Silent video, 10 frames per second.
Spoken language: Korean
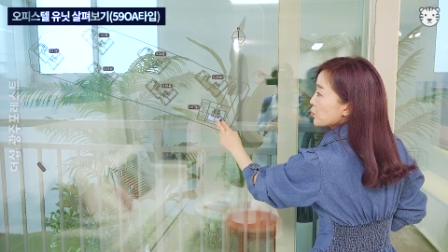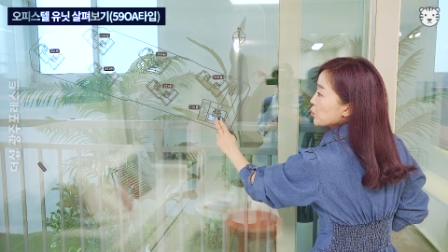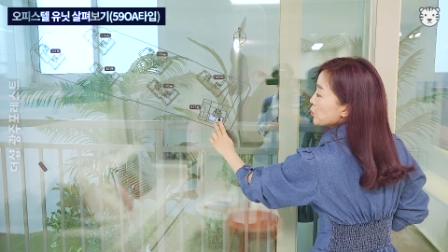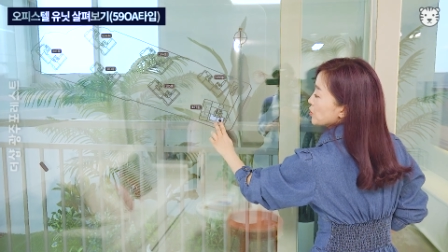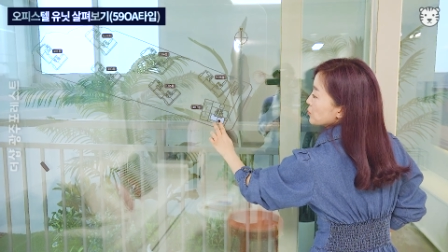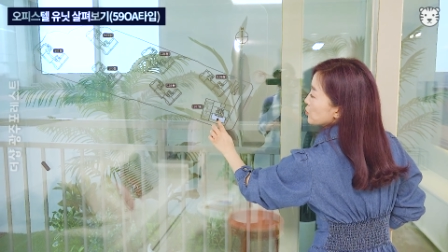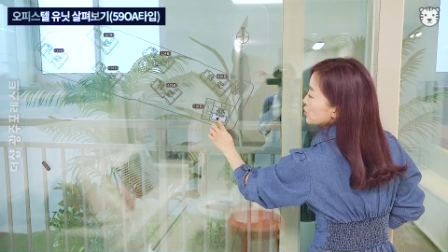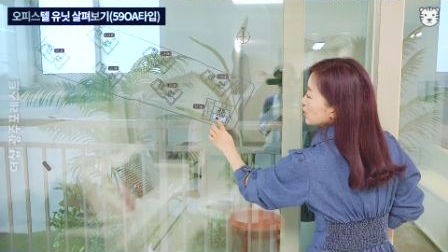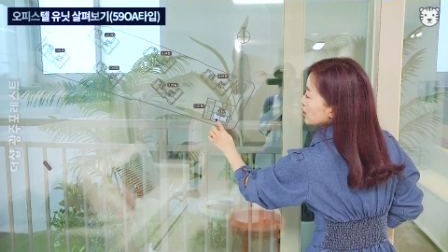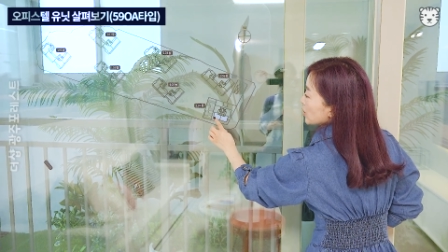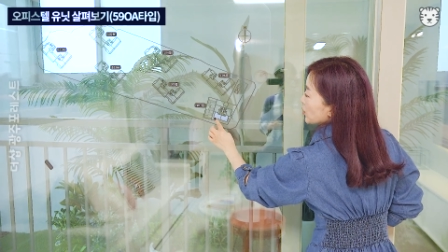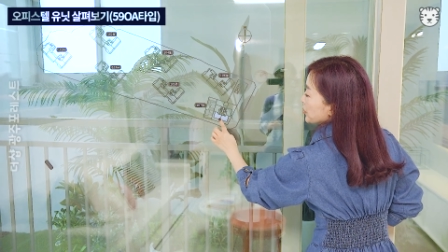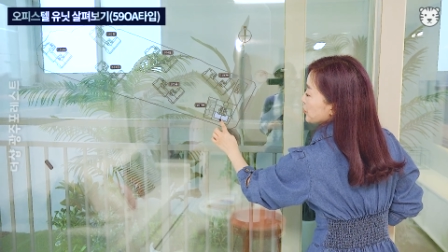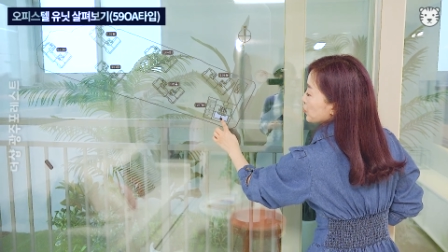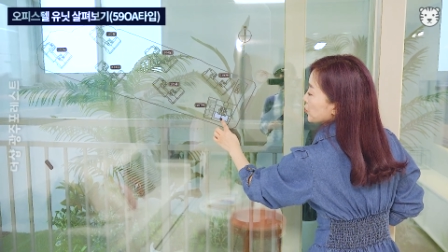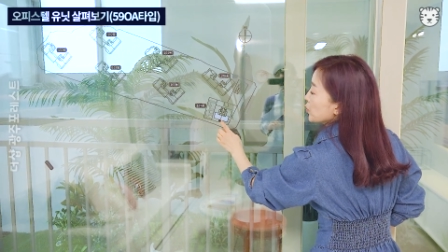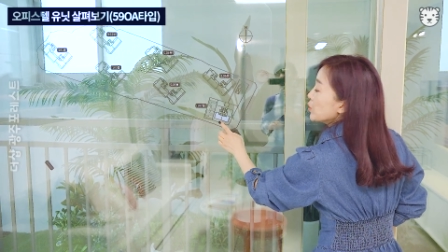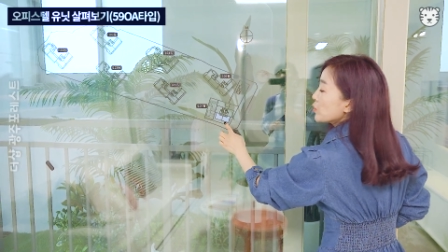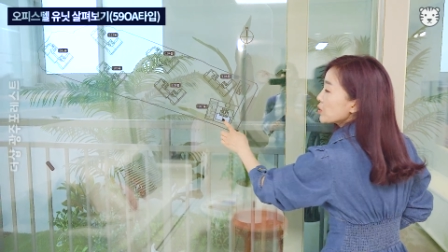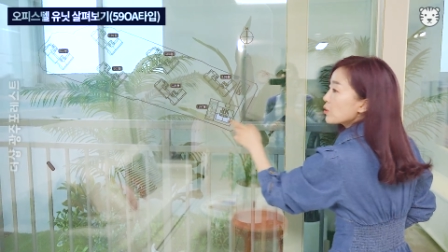표현, 표시가 되어 있는 곳.
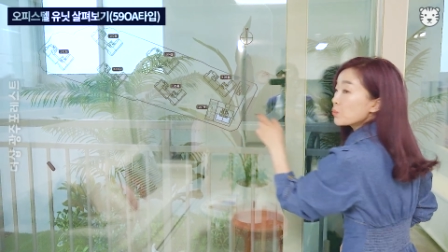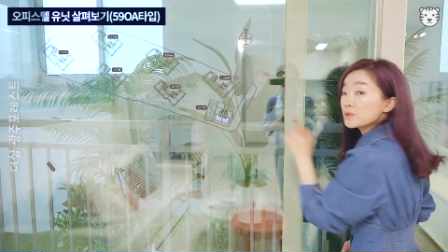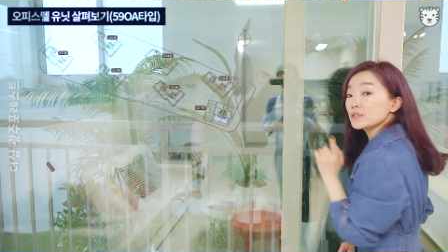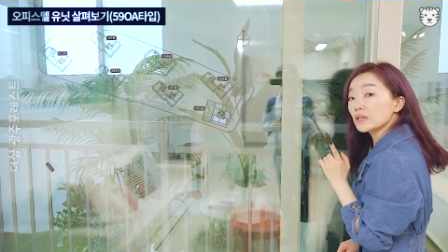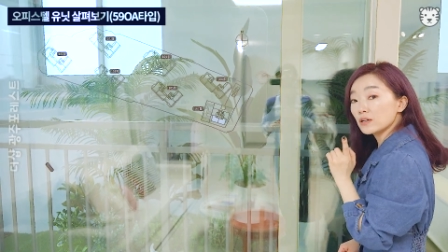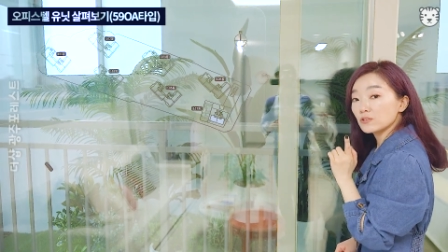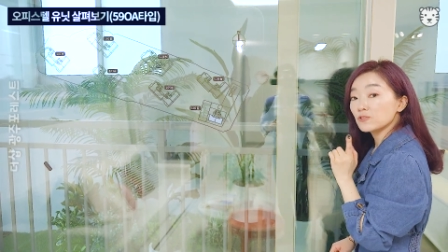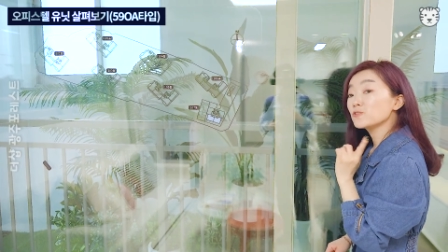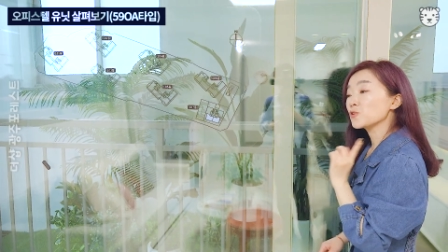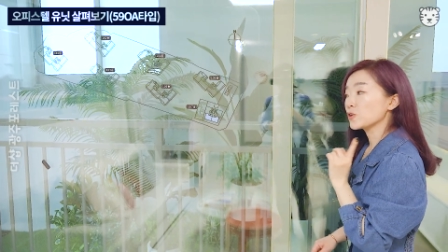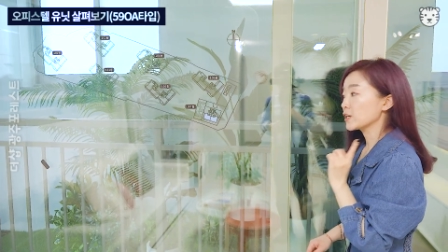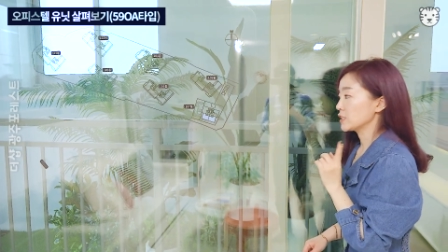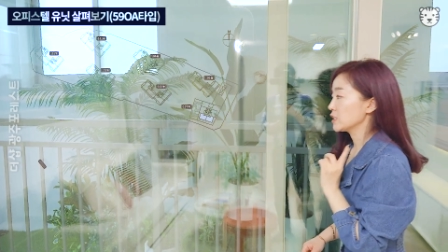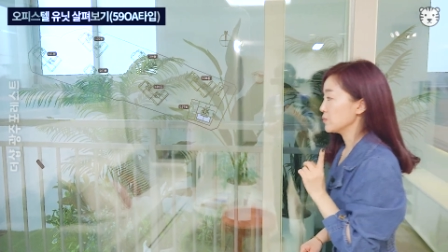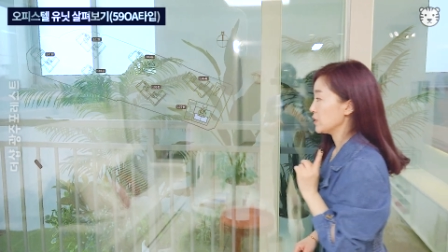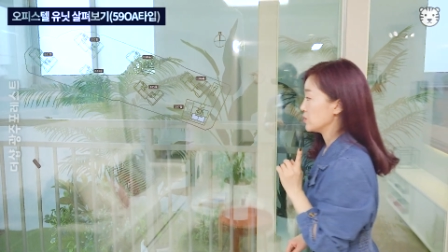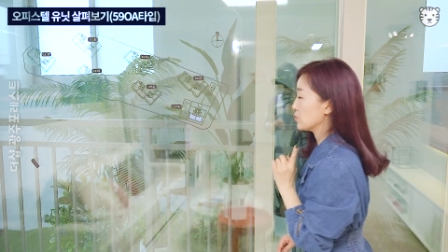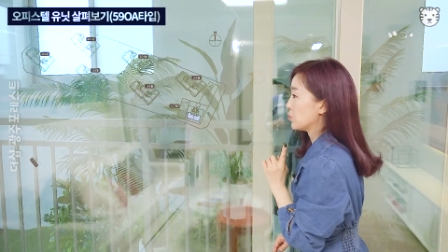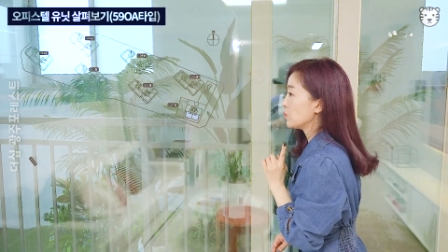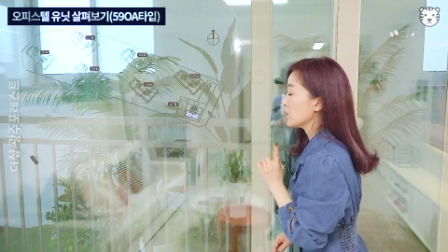여기가 오피스텔이거든요. 저희가 지금
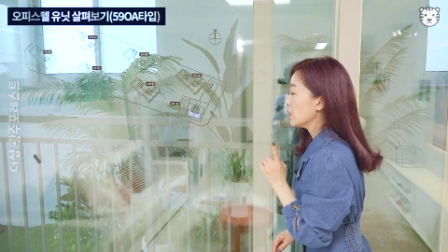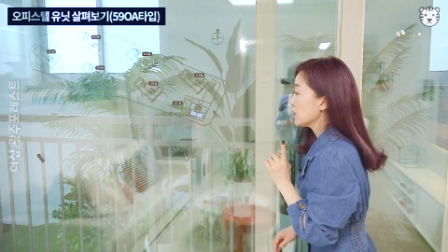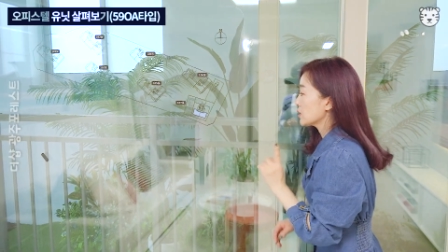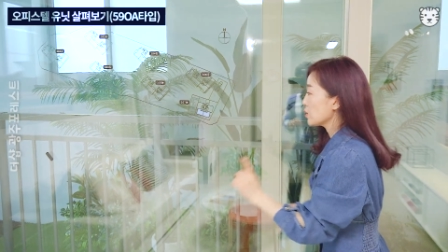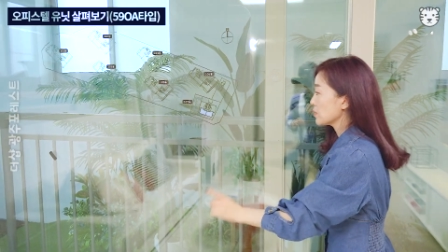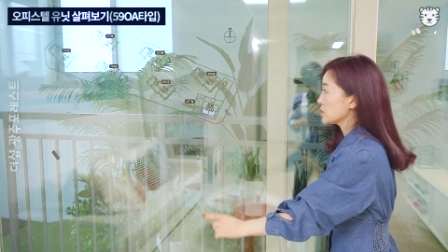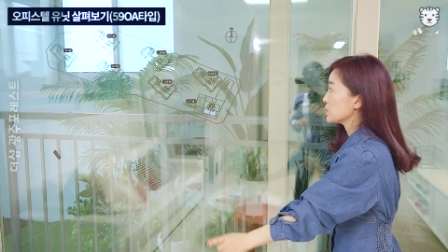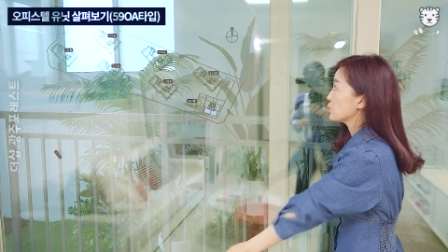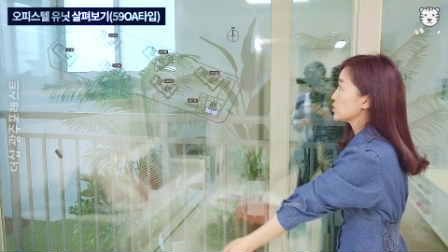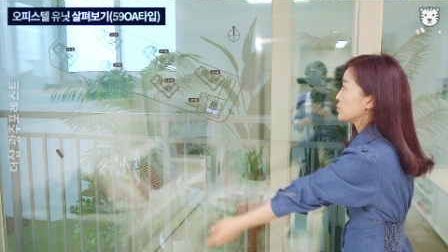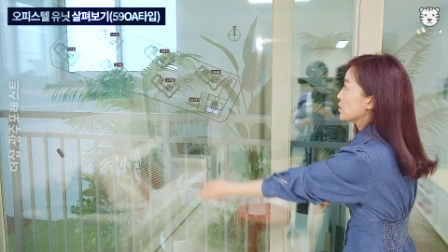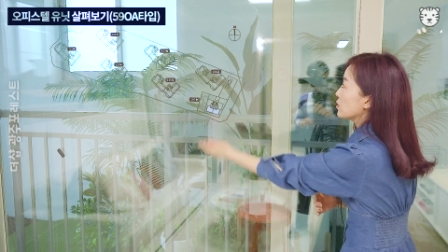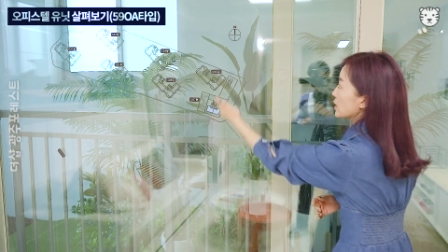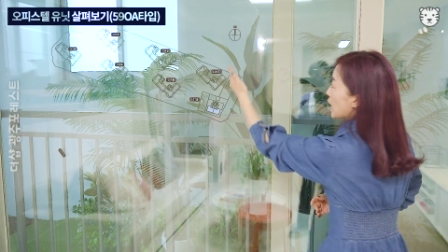있는 곳. 그러면 지금 보시면